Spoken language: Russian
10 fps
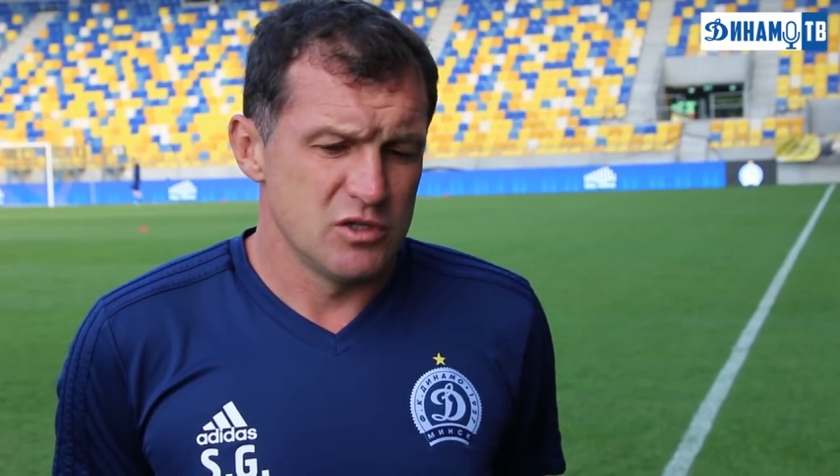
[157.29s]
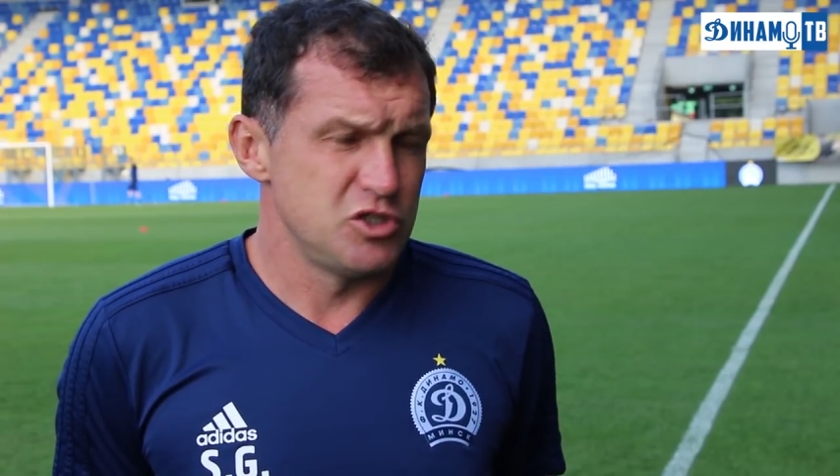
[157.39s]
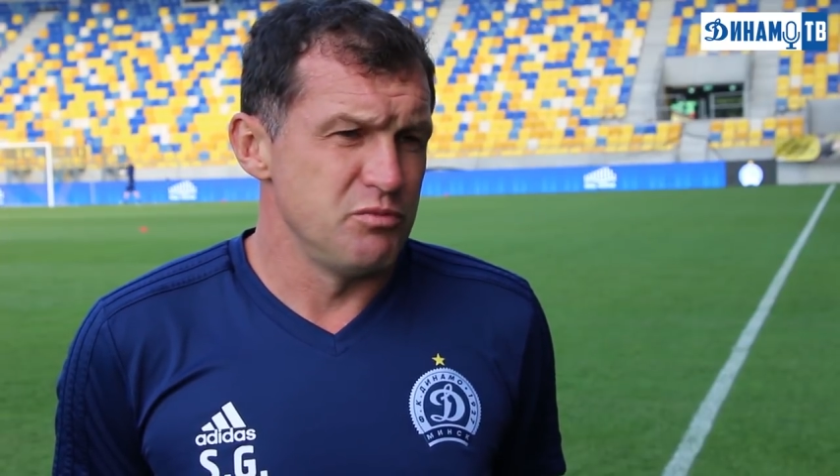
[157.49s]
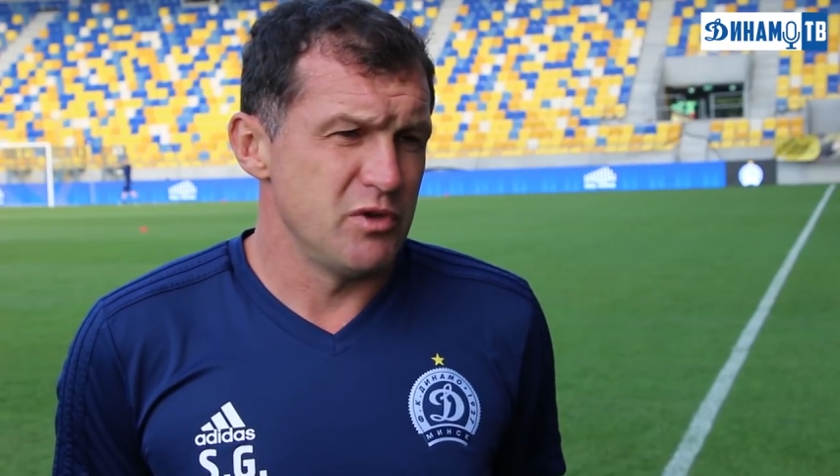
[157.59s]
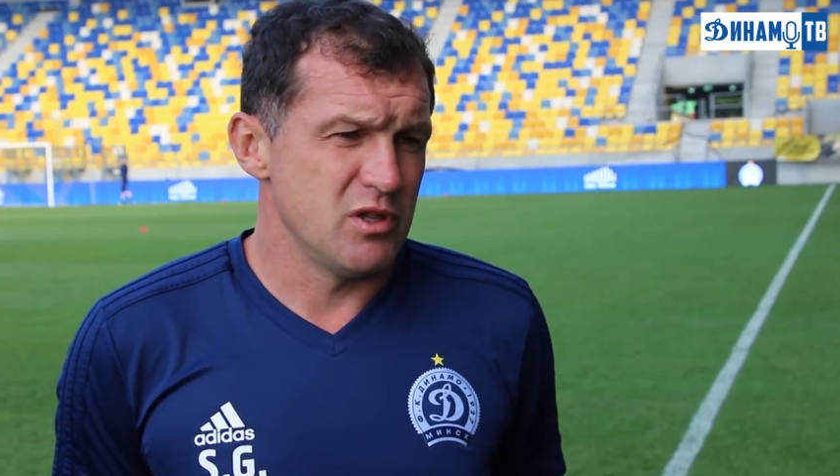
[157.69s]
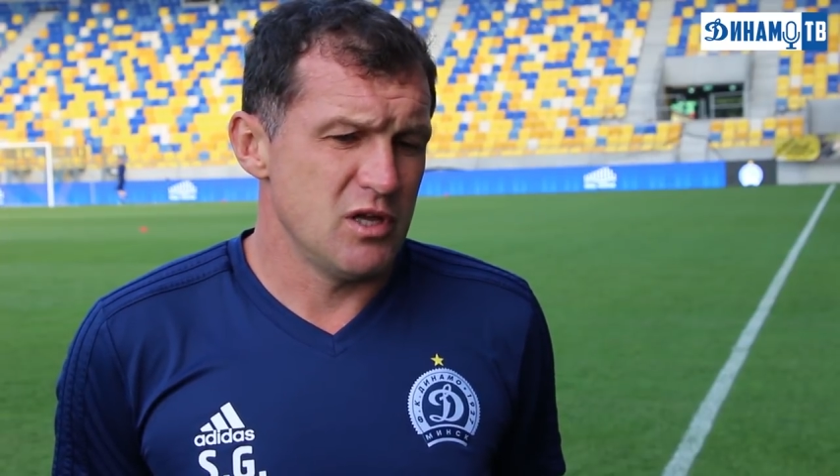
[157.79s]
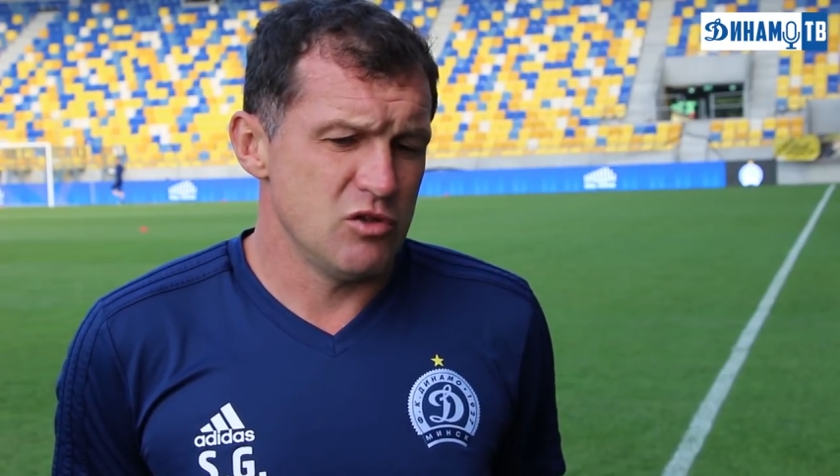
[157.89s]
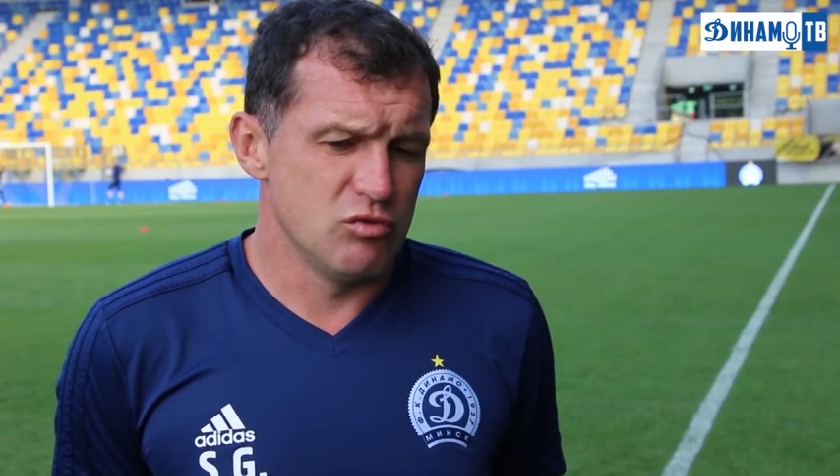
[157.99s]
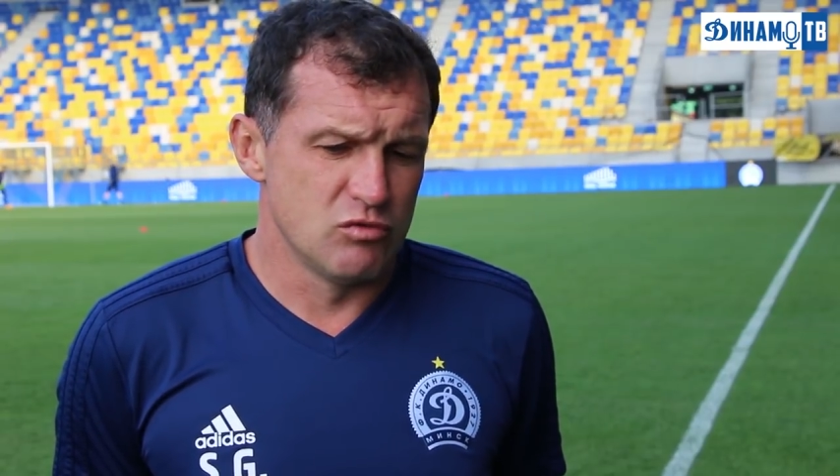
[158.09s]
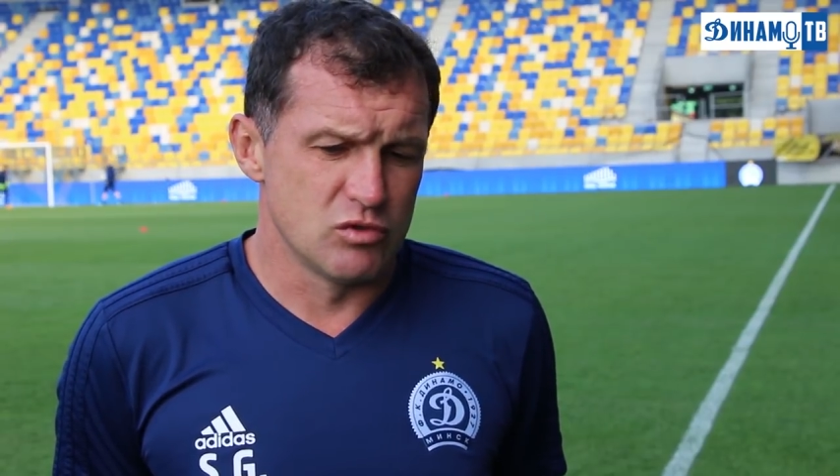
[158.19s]
к
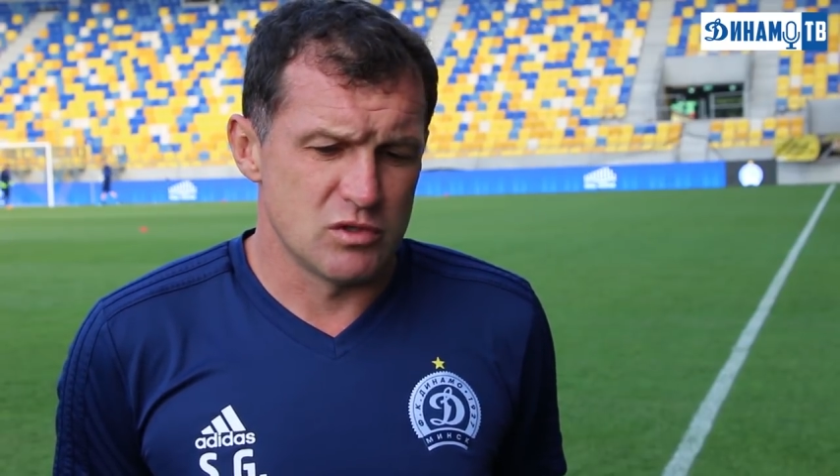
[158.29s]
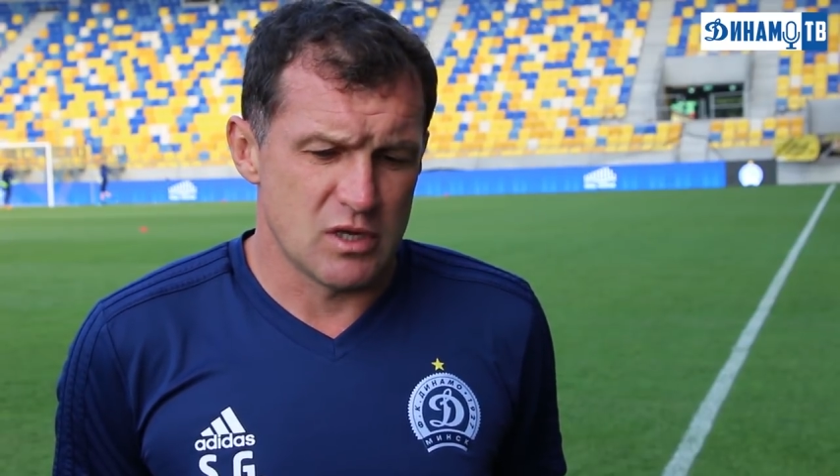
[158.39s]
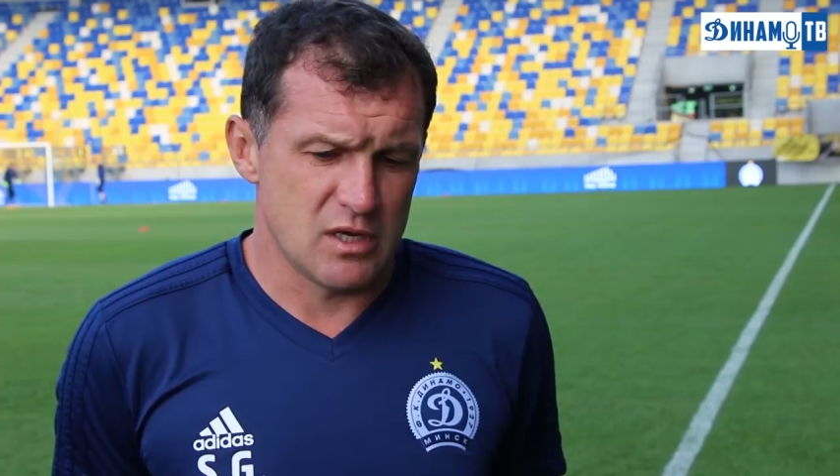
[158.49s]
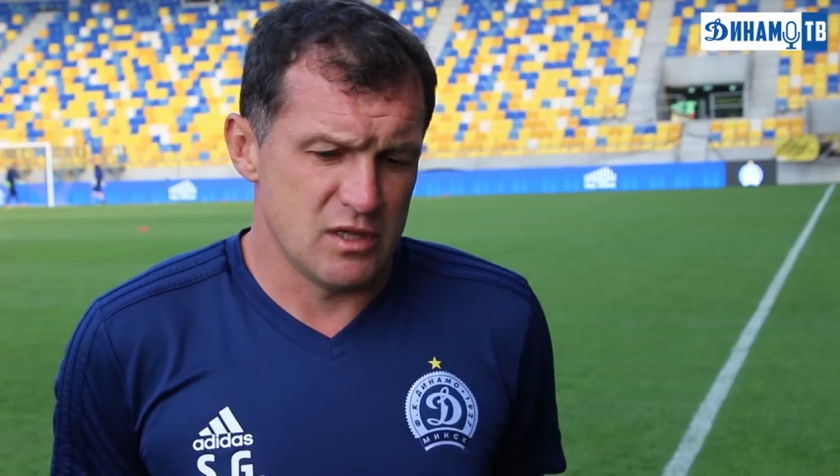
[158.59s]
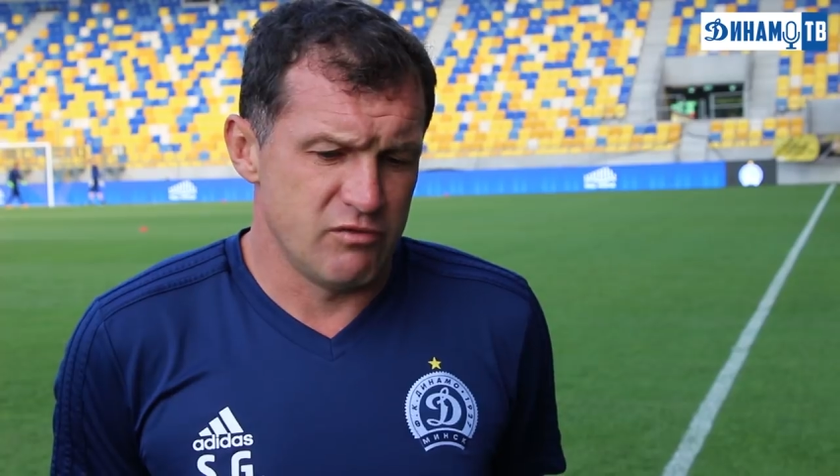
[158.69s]
чемпионату, вот, а